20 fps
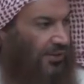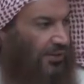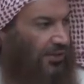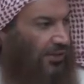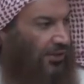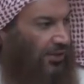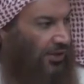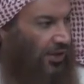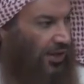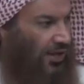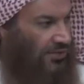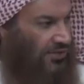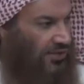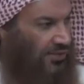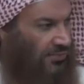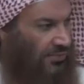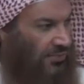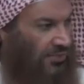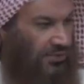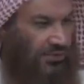لقراءة
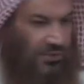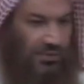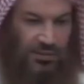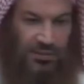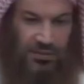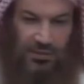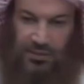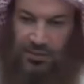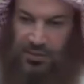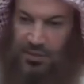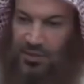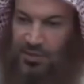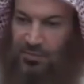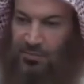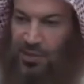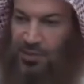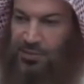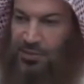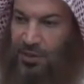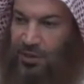جميع
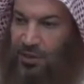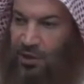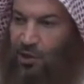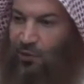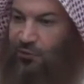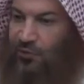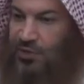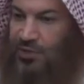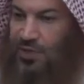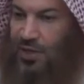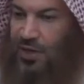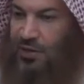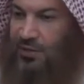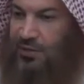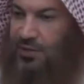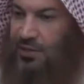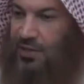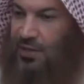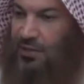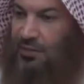ما تقرأه في
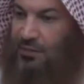صلاتك